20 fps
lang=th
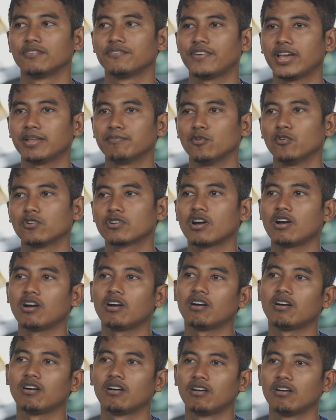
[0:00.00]
Facebook ก็
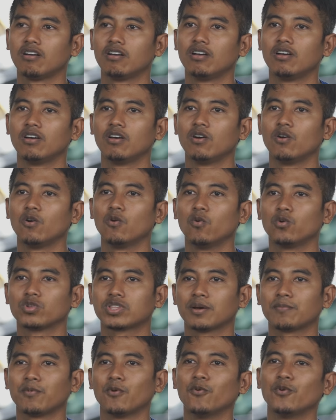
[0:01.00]
อู่
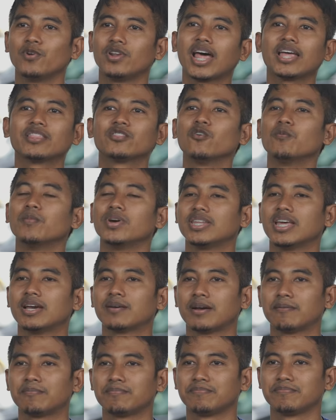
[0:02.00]
ตะพูนลั่นทุ่งเหมือนเดิม
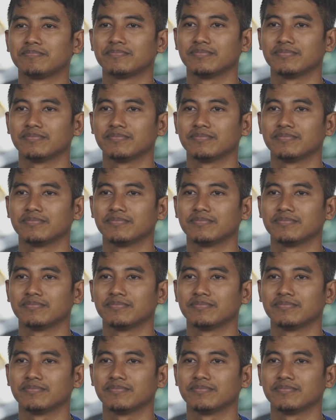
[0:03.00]
ครับ